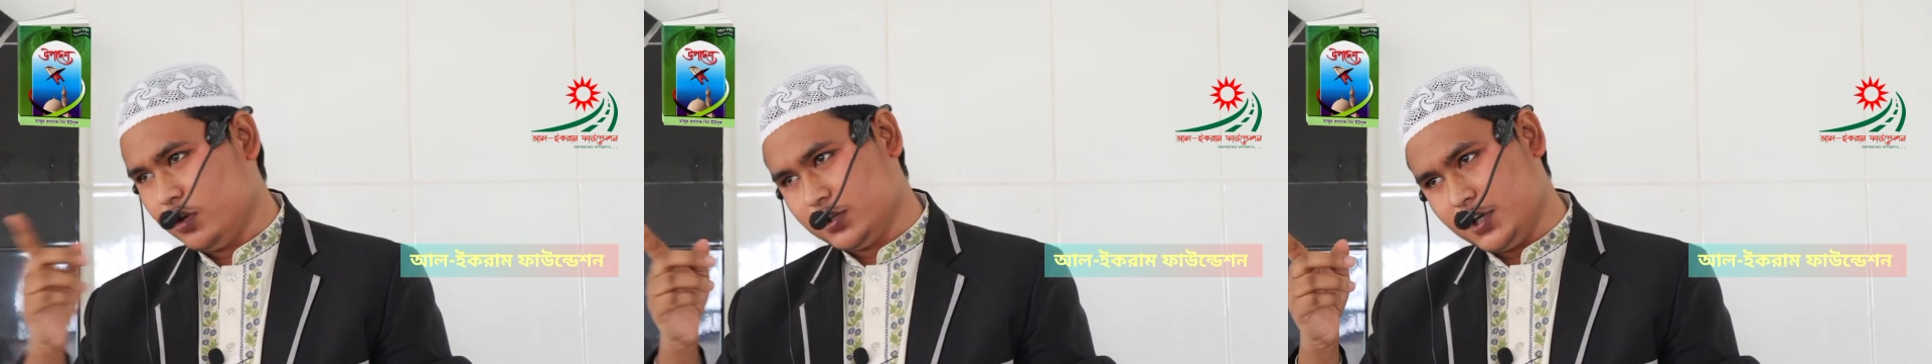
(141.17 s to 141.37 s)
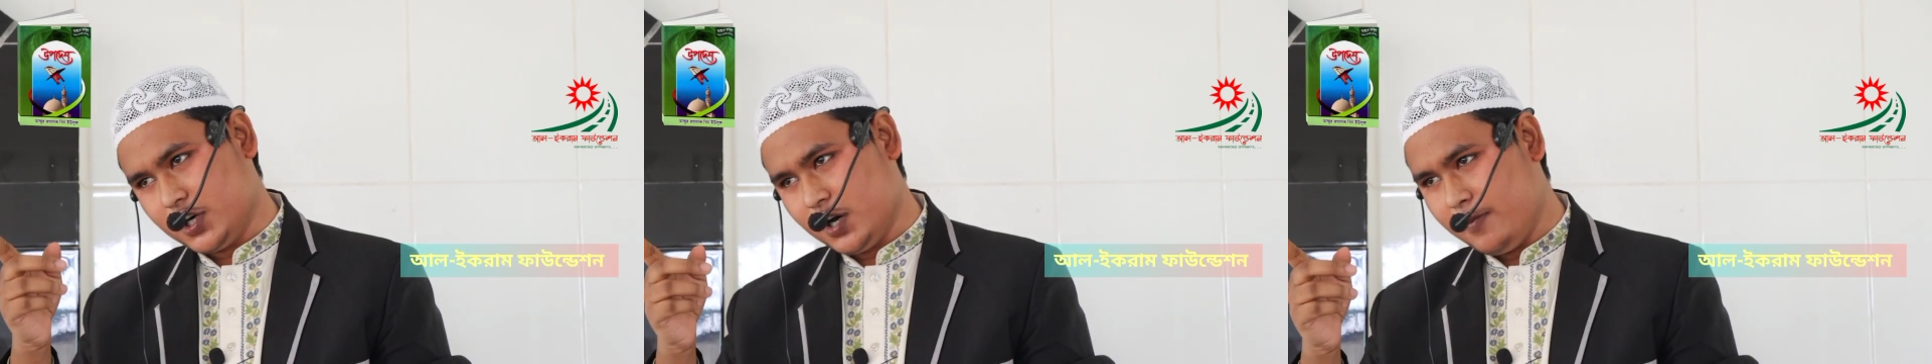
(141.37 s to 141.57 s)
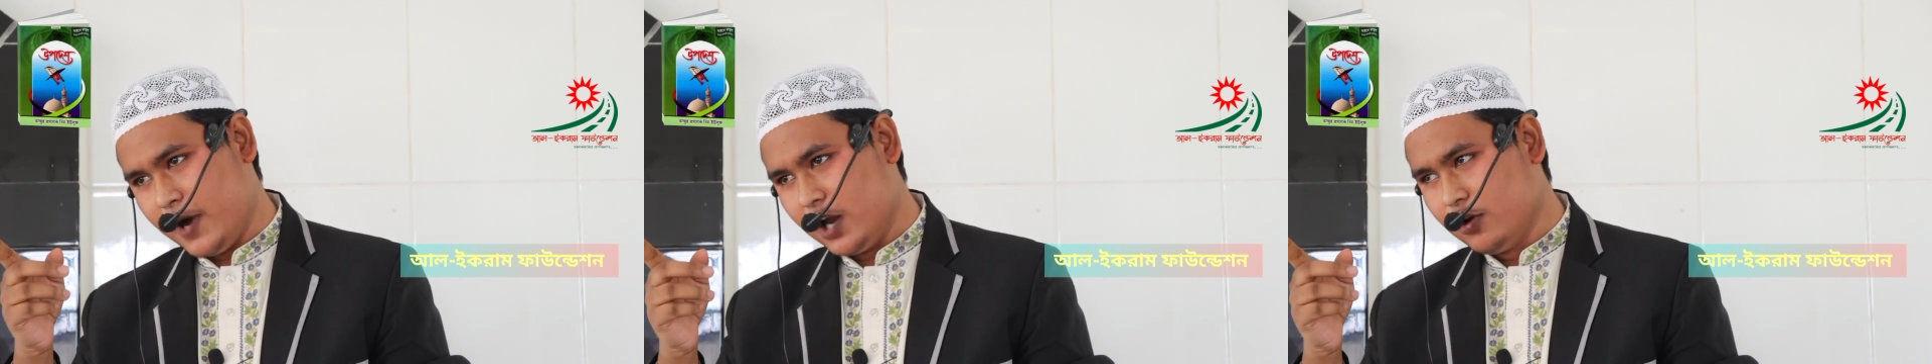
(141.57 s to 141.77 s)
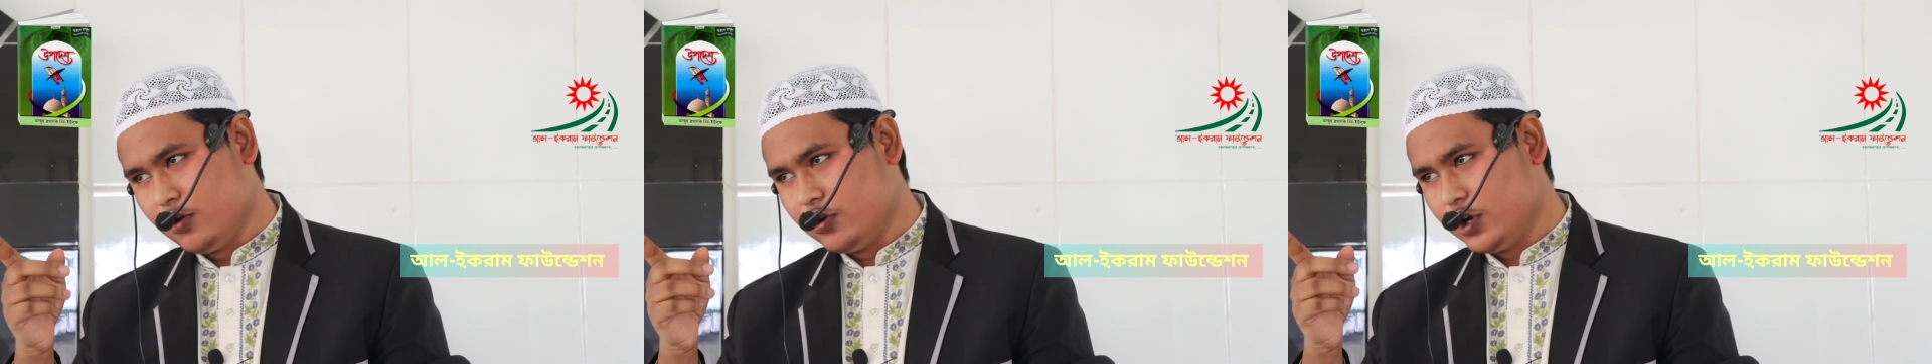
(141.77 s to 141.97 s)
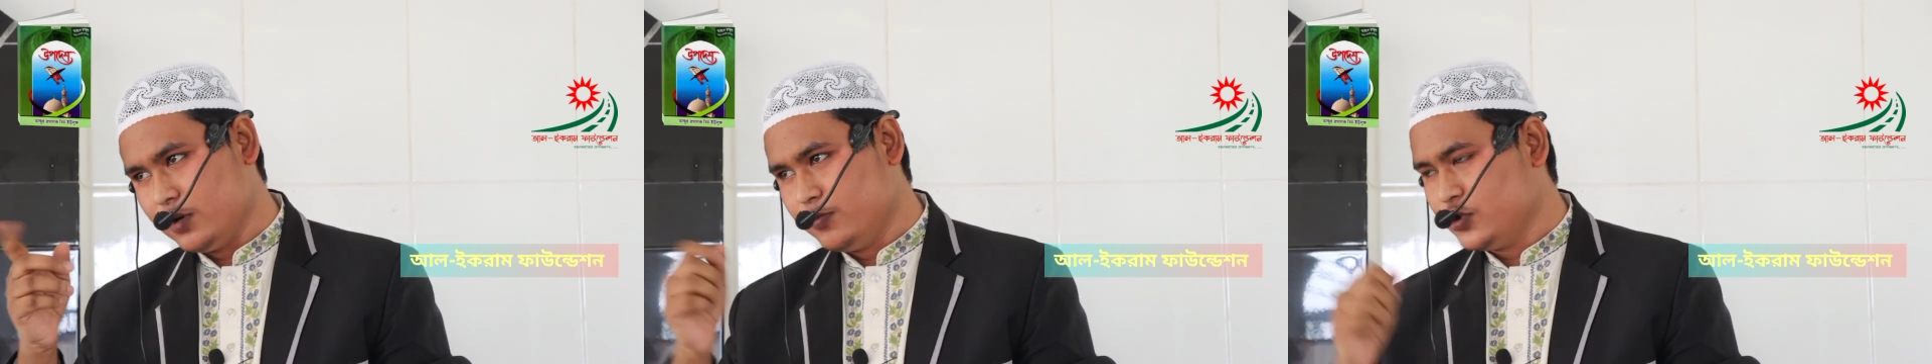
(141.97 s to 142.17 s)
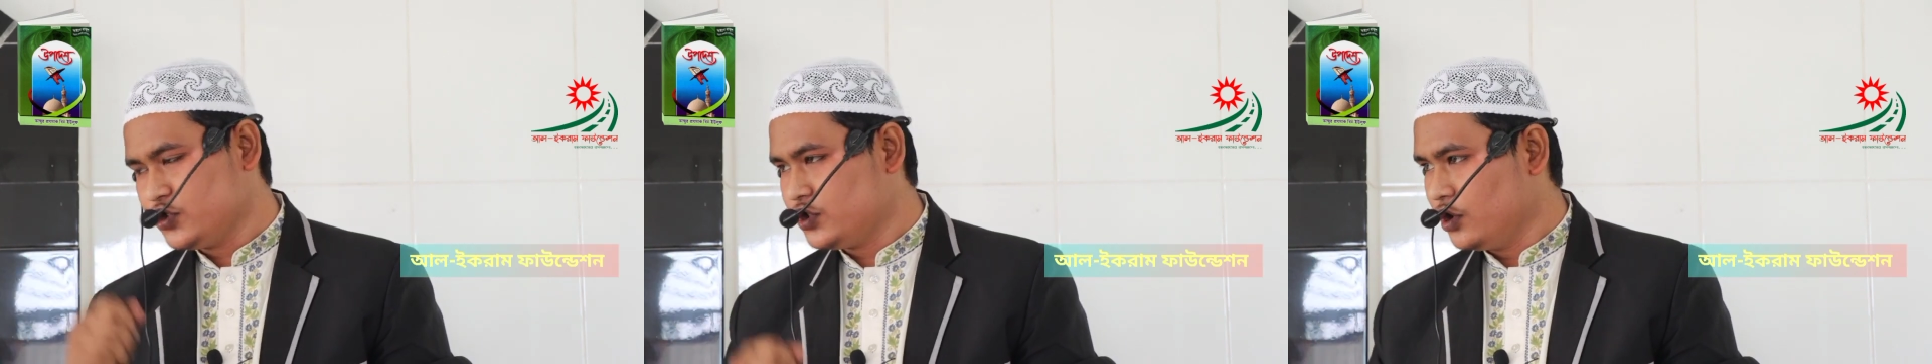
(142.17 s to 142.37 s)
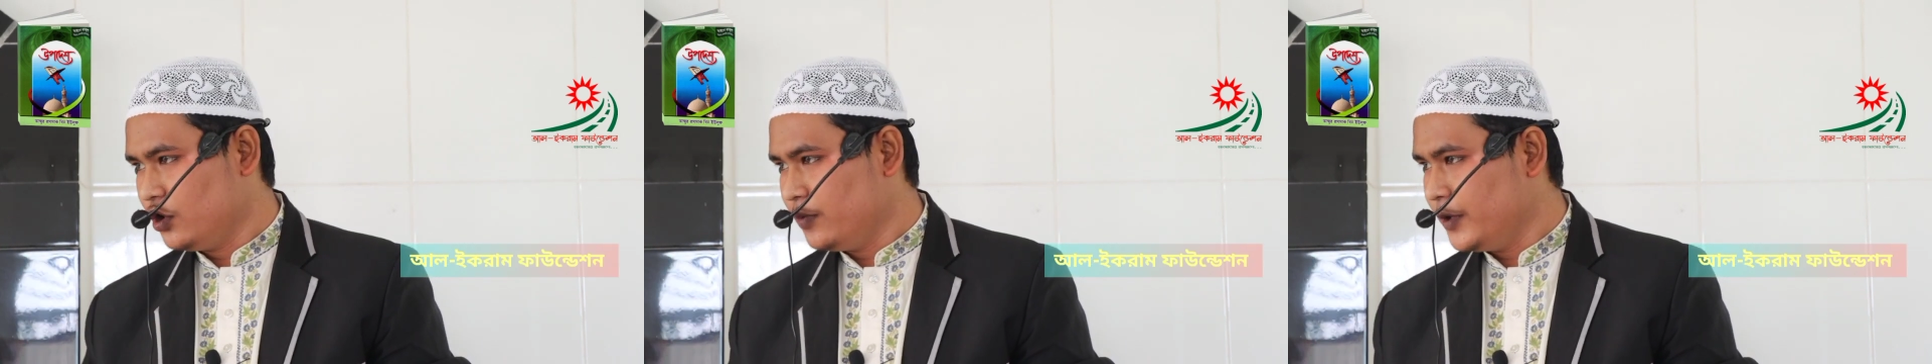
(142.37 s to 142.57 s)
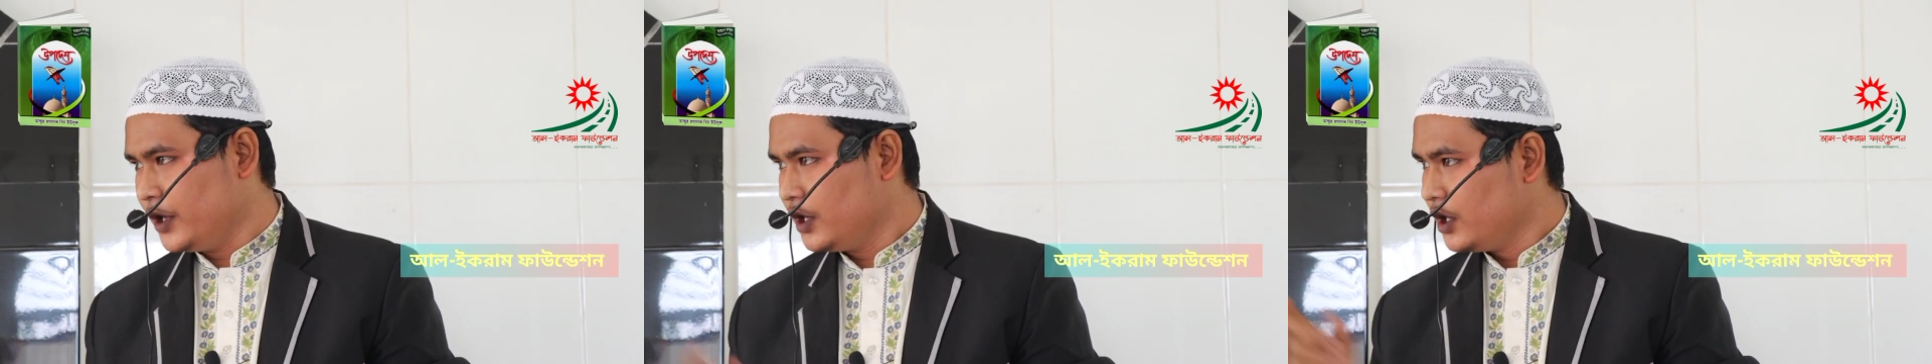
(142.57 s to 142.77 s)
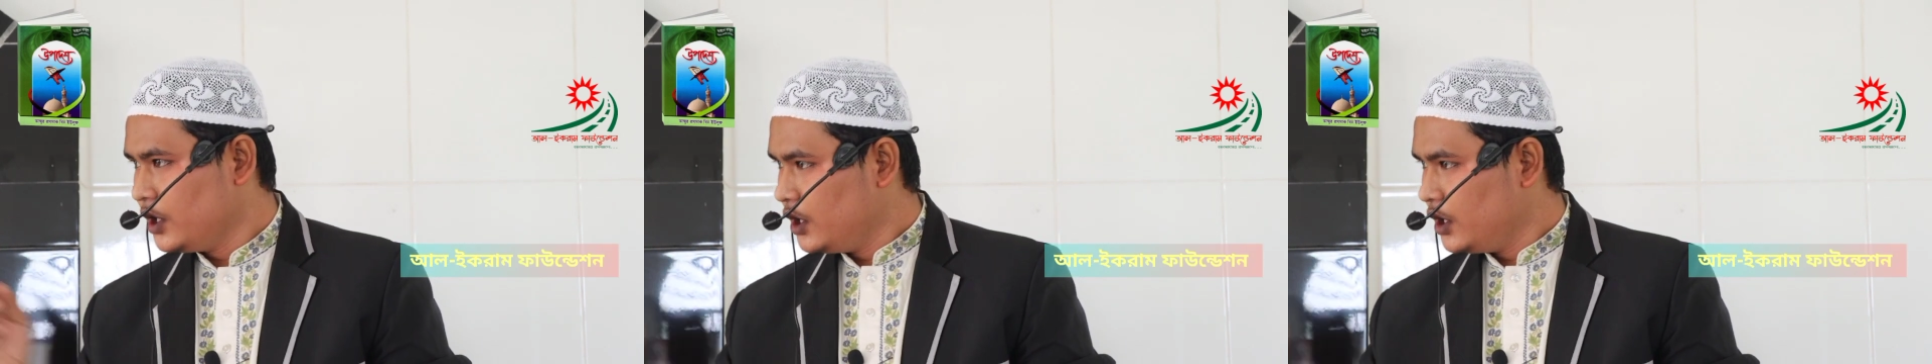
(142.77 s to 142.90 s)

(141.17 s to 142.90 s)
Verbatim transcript: কথাটা ভালো করে বুঝতে হবে